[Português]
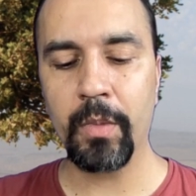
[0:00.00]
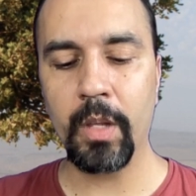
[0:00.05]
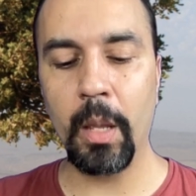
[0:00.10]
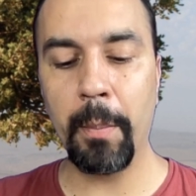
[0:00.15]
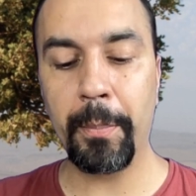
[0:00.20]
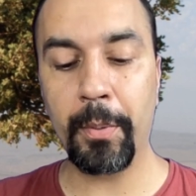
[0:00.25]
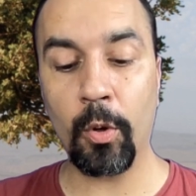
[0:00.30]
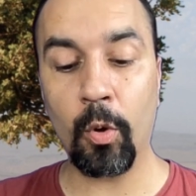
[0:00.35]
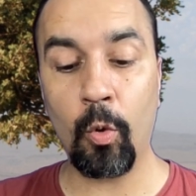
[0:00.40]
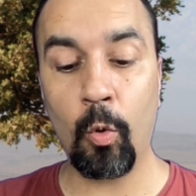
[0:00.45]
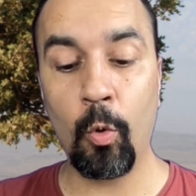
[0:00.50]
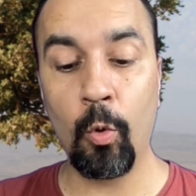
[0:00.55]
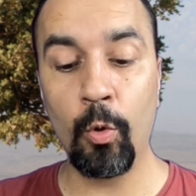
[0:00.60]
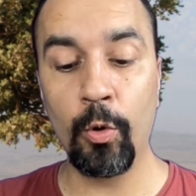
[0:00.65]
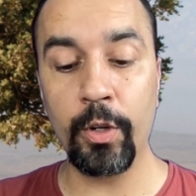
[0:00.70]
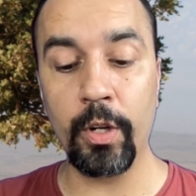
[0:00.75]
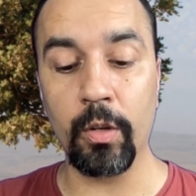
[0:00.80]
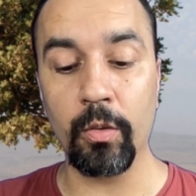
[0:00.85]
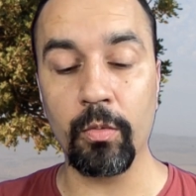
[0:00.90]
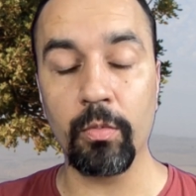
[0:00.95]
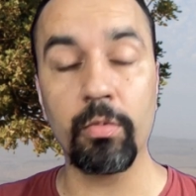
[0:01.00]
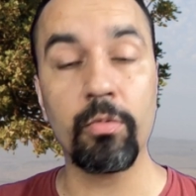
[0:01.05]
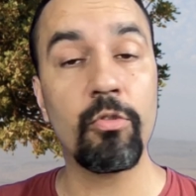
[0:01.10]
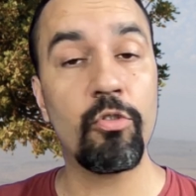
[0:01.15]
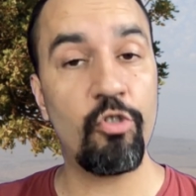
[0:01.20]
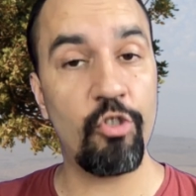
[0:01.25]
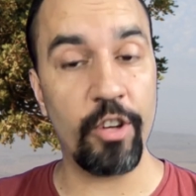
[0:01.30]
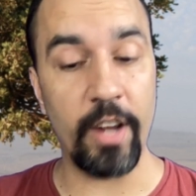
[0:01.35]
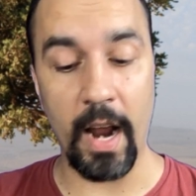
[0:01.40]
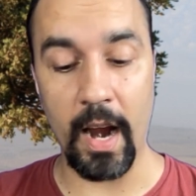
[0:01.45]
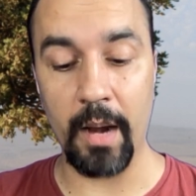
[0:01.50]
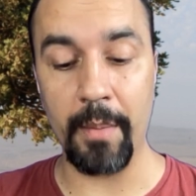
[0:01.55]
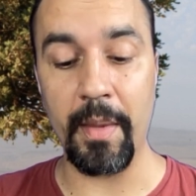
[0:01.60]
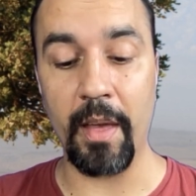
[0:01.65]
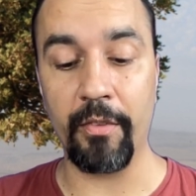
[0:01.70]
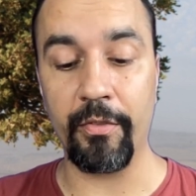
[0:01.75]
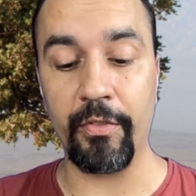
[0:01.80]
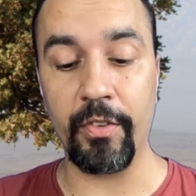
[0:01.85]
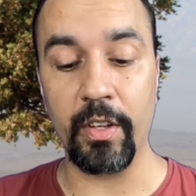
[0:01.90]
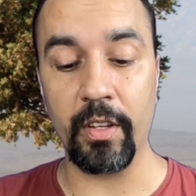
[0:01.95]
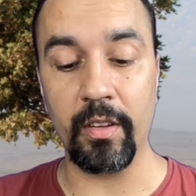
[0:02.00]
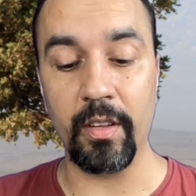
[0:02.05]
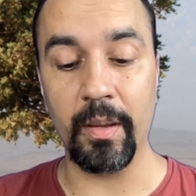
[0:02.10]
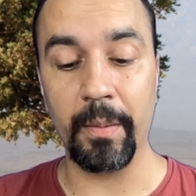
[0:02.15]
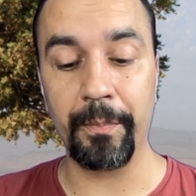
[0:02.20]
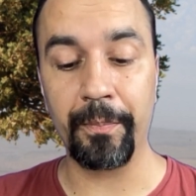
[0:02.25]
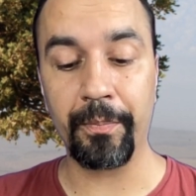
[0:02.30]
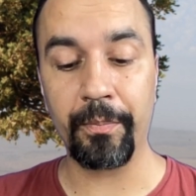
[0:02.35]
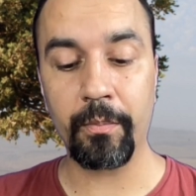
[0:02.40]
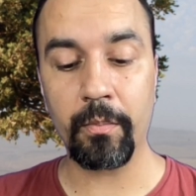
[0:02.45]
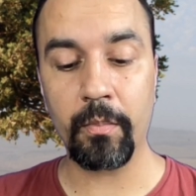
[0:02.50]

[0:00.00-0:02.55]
e procuram tirar minha vida.